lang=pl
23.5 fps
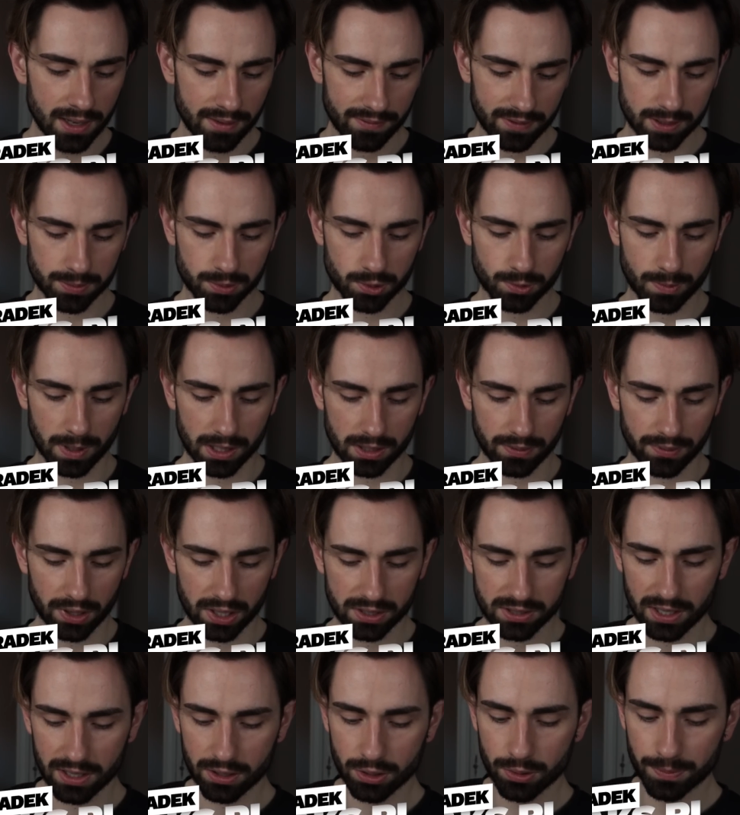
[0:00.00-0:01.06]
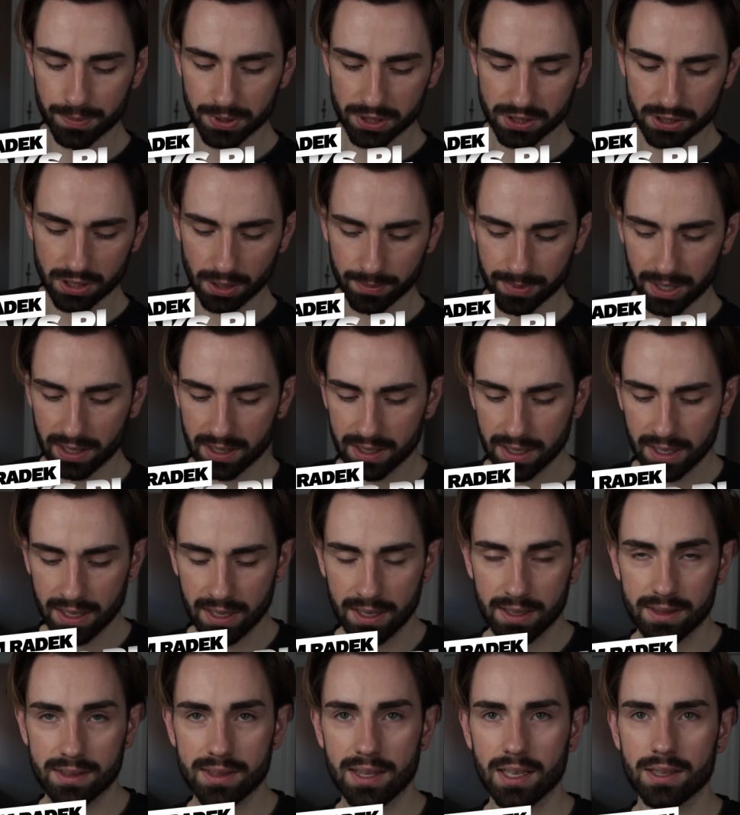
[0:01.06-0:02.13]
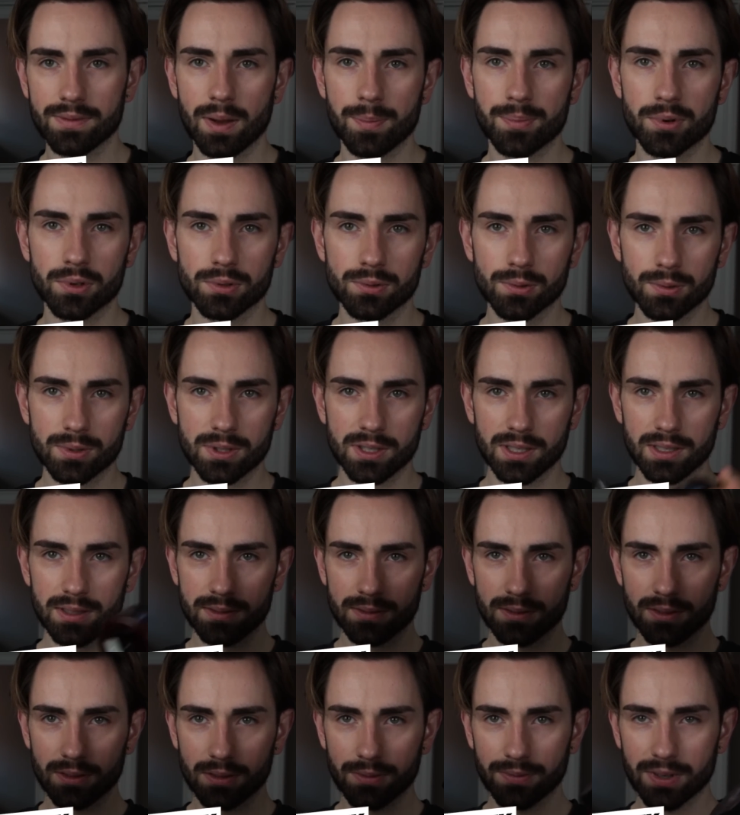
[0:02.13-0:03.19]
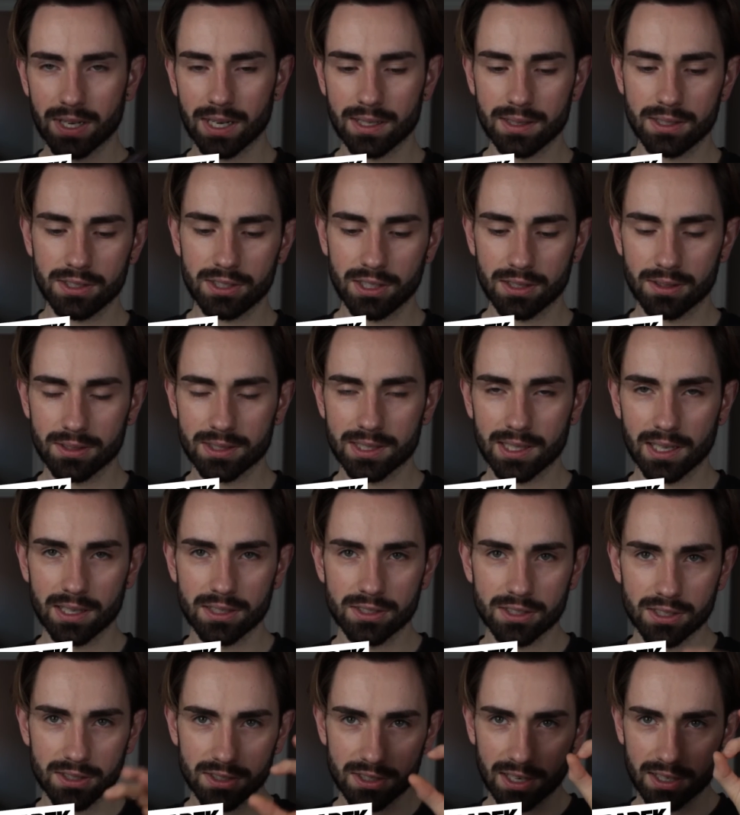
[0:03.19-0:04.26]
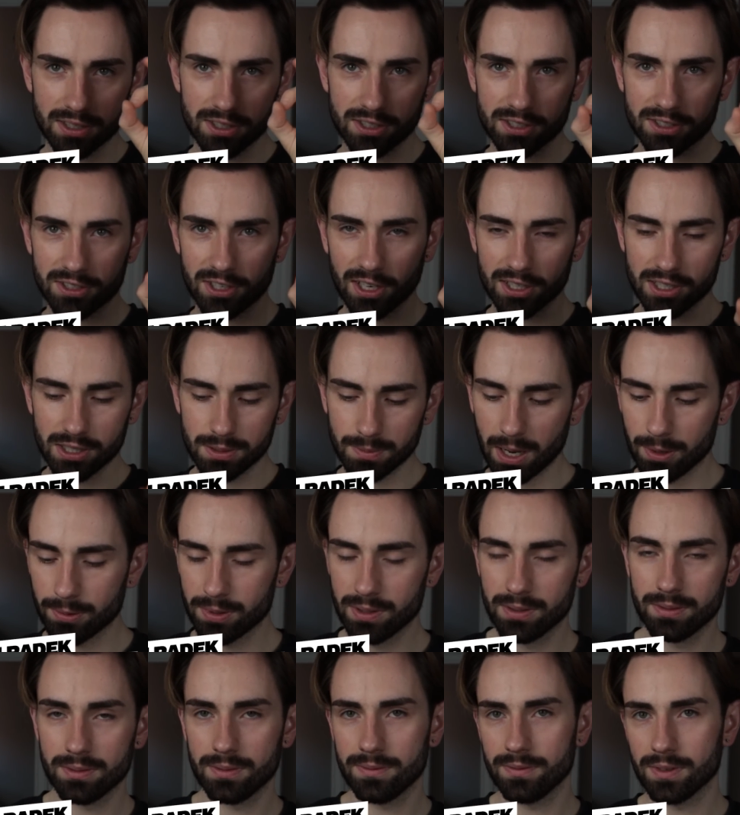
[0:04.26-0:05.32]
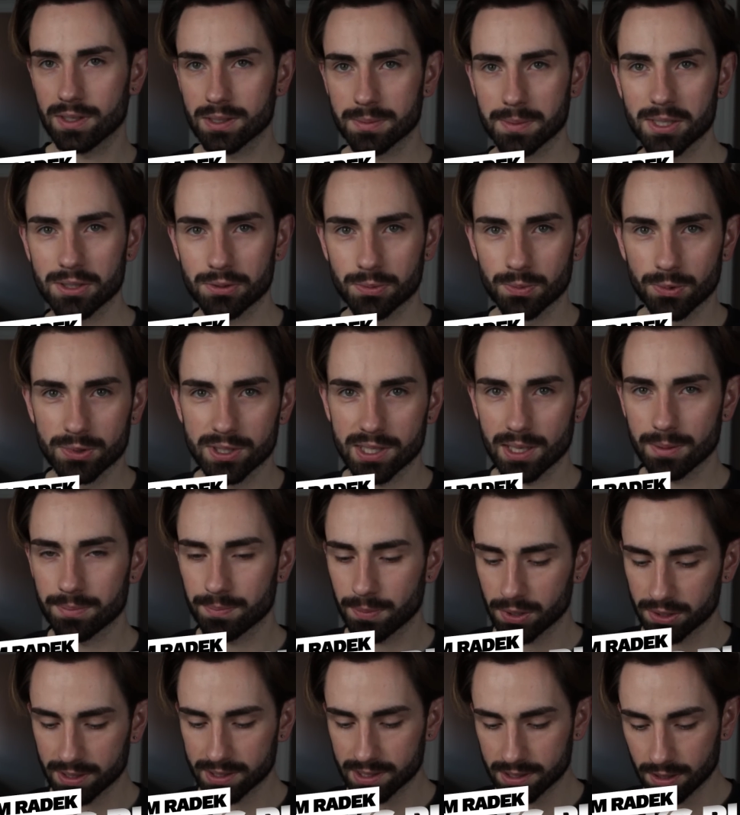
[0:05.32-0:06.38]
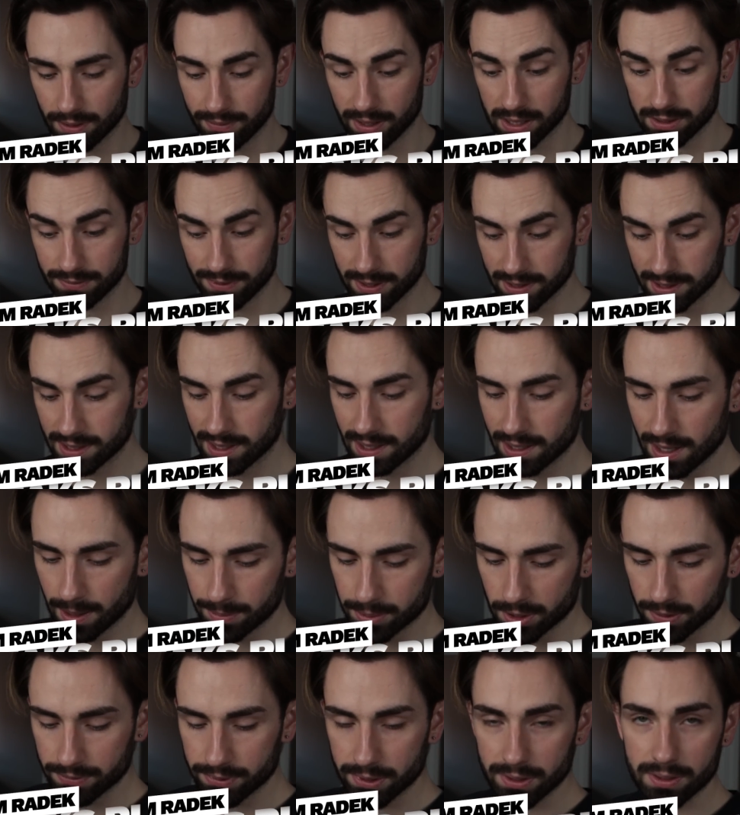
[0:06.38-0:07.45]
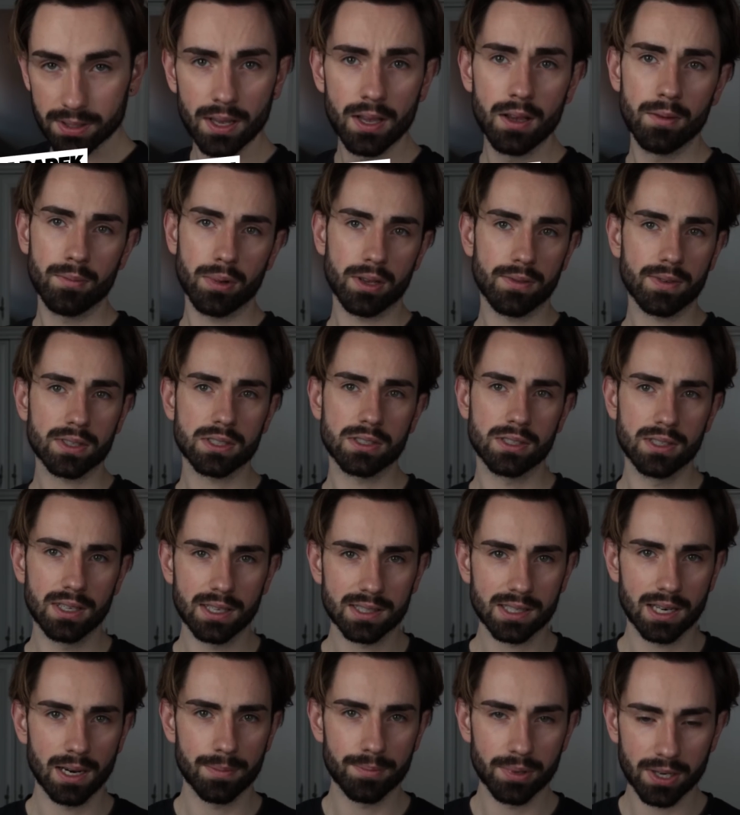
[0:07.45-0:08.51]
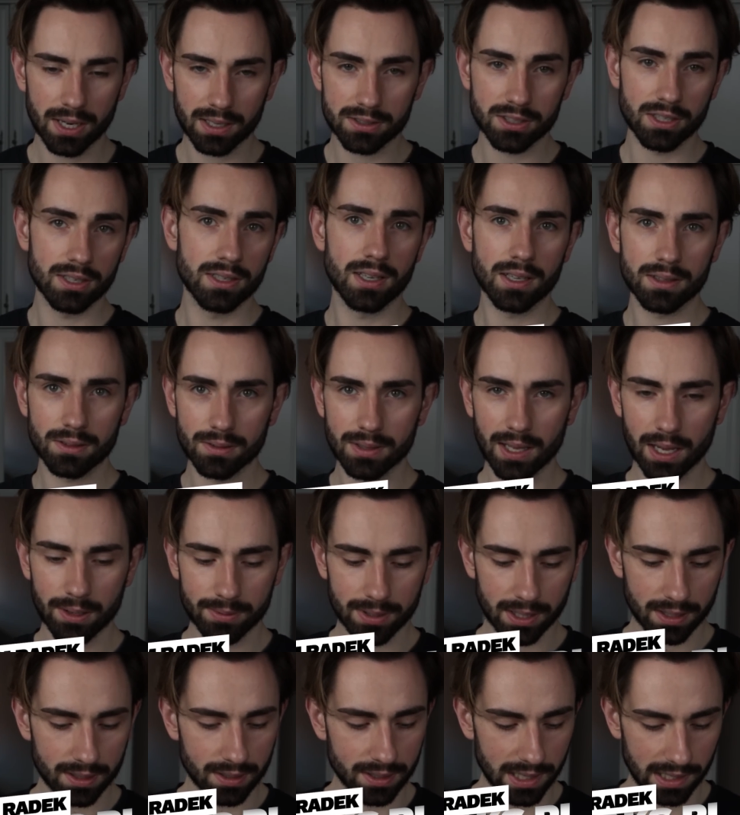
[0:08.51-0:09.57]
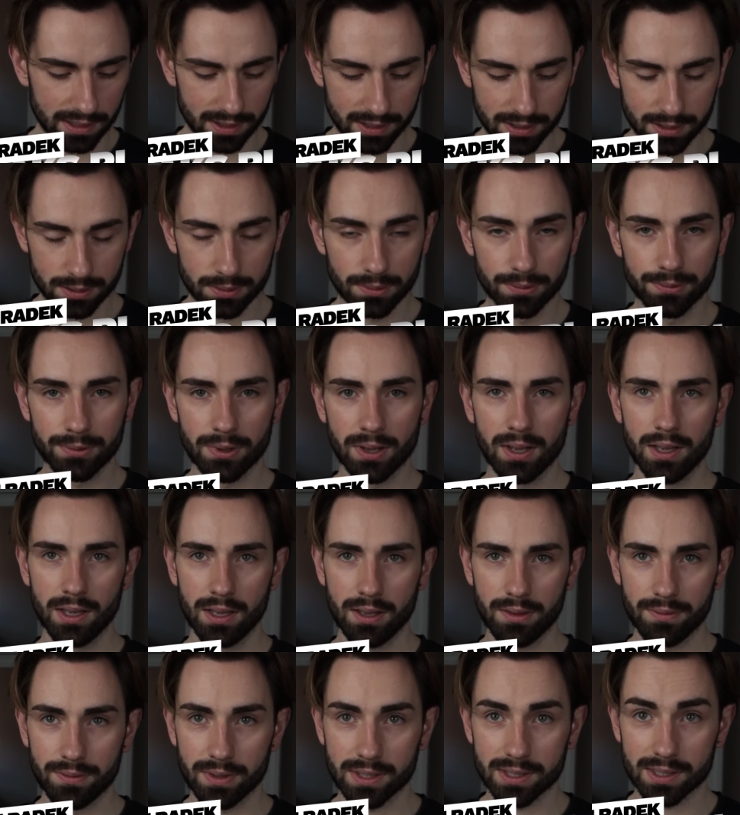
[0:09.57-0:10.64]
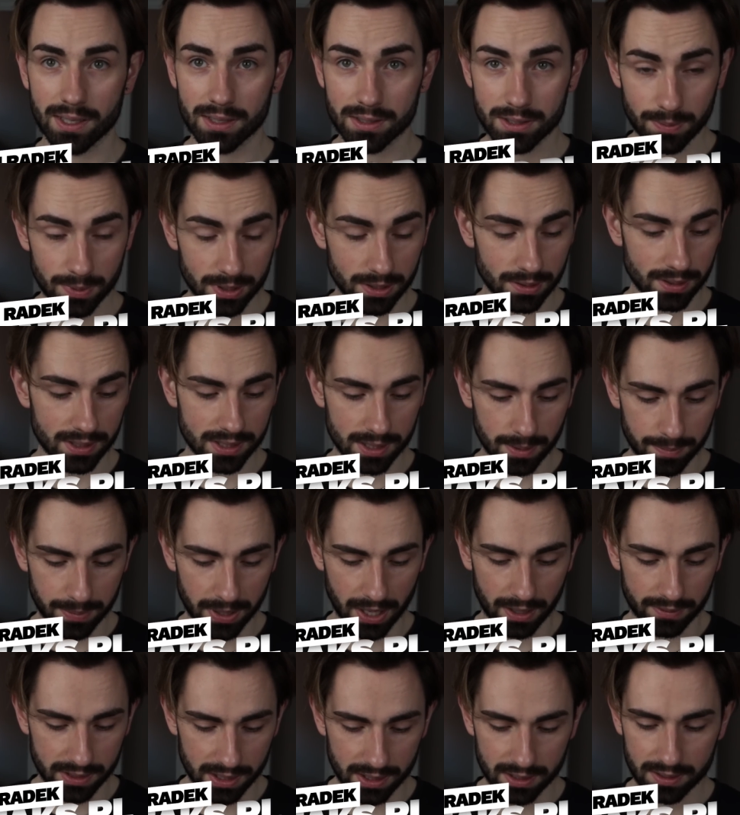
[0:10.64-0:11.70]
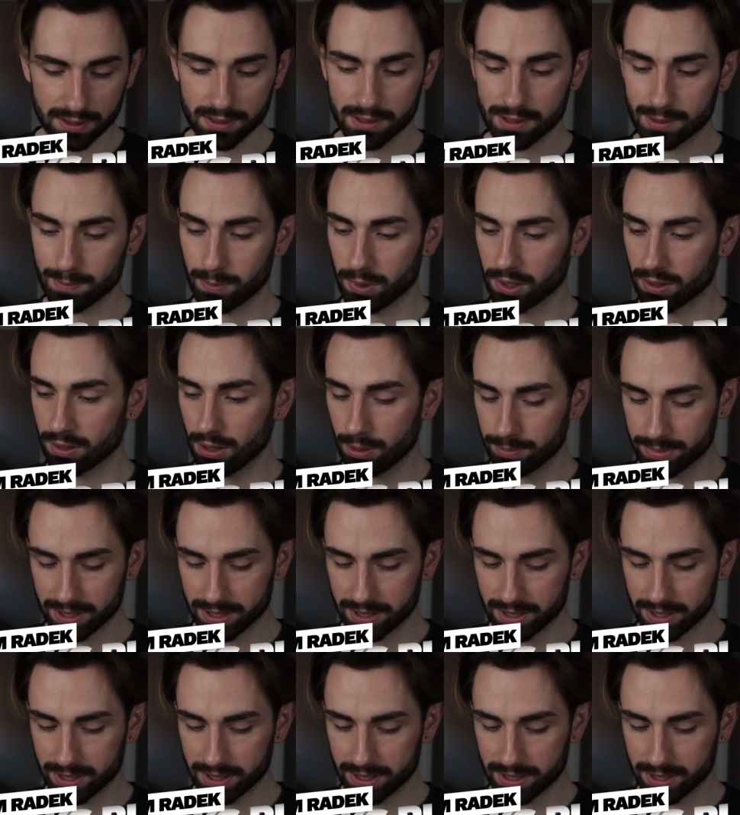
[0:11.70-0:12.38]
Więc przykładowo, jeżeli kupisz sobie te dwa produkty, no to w gratisie dostaniesz też jakiś trzeci mały, więc będziesz mógł sobie potestować, więc giga profit, ponieważ inne sklepy raczej nie dodają takich gratisów, więc dla Ciebie to jest naprawdę spoko.